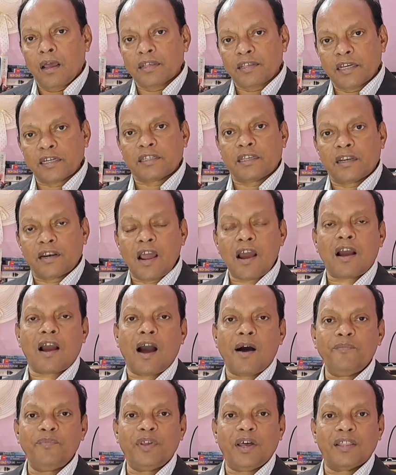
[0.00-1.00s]
सेक्शन का
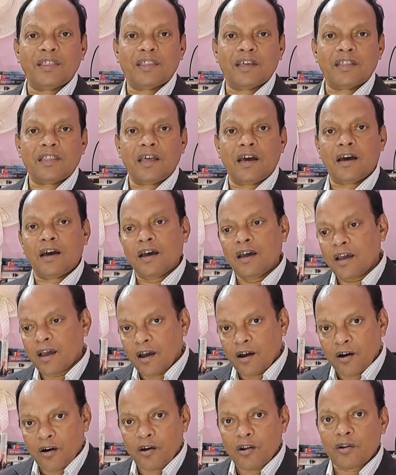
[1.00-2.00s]
काम जानता
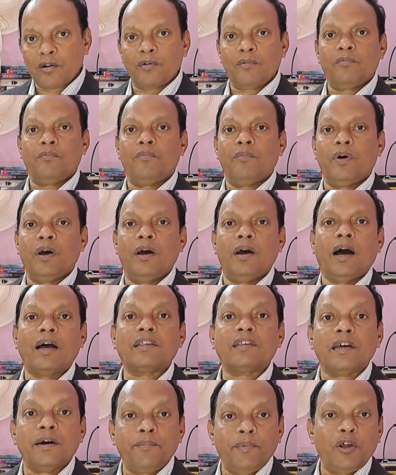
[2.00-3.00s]
था और
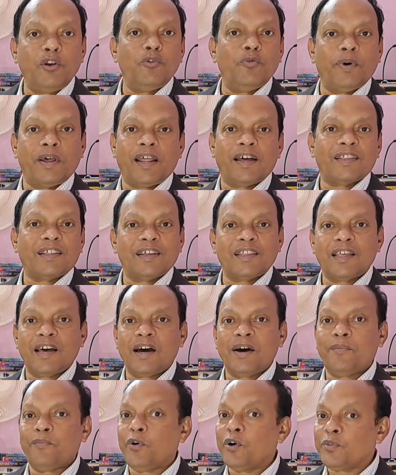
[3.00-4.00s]
अच्छा मेनू बनाता
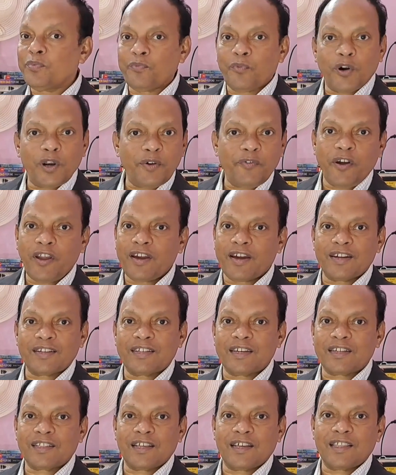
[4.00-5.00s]
था बहुत मॉडिफाई कर
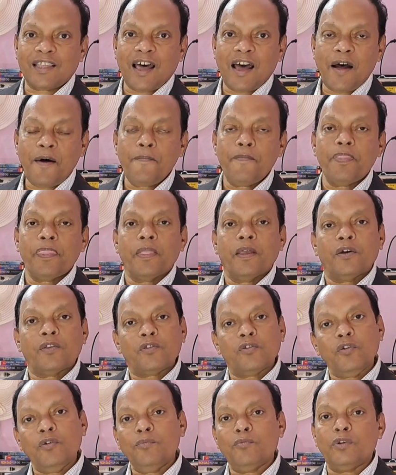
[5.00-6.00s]
सकता था
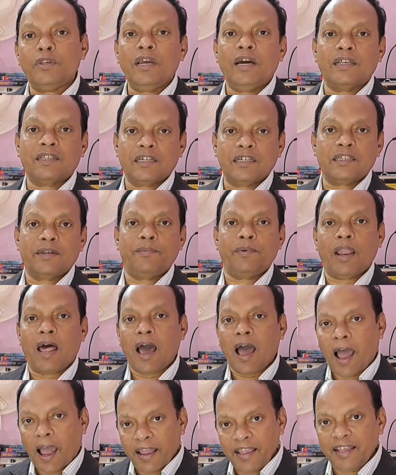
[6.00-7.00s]
तो मुझे अच्छा से मिला
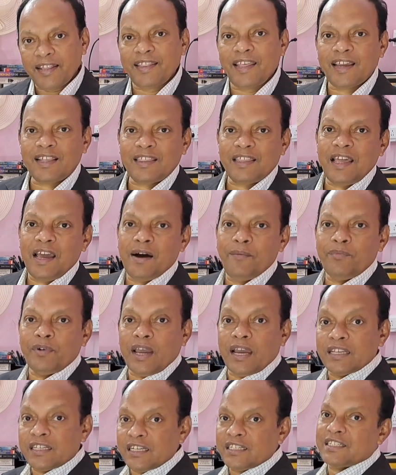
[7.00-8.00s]
आइए देखते हैं हम
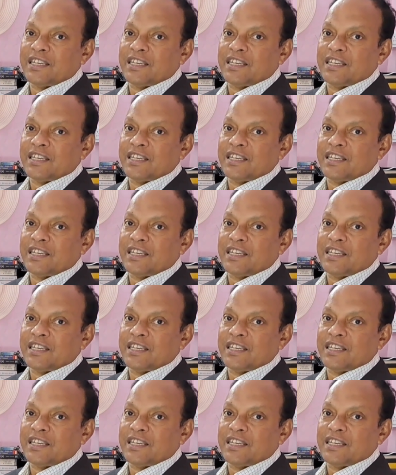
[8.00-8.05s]
कैसे